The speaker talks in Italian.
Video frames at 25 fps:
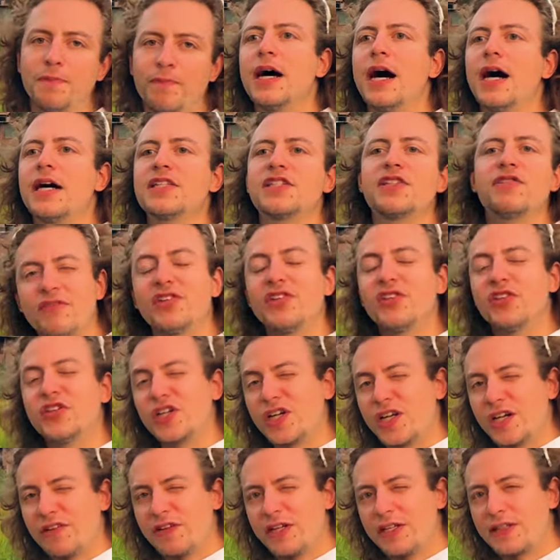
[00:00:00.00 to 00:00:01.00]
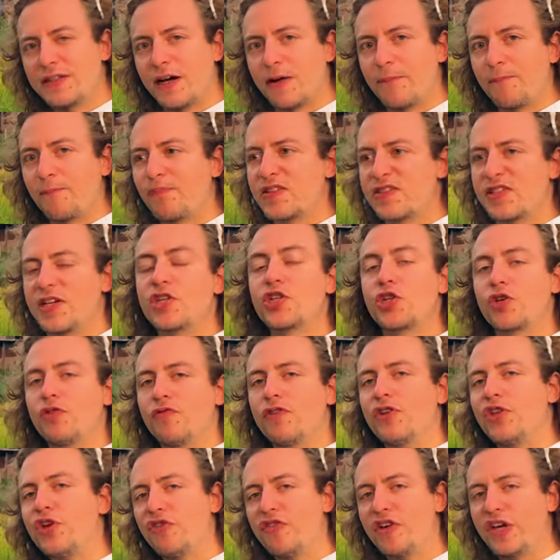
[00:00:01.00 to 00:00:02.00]
anzi vi dirò la verità, se esce un
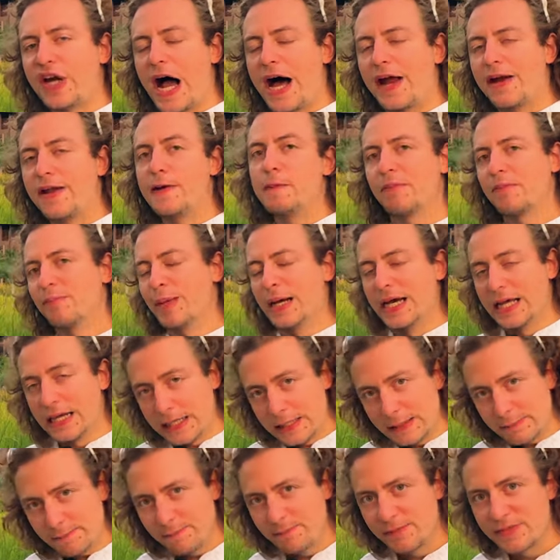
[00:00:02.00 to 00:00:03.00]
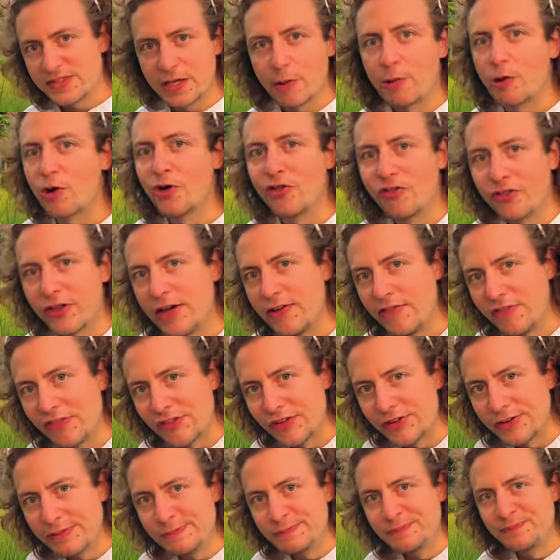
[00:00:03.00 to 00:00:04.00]
video virale, bene, siamo contenti,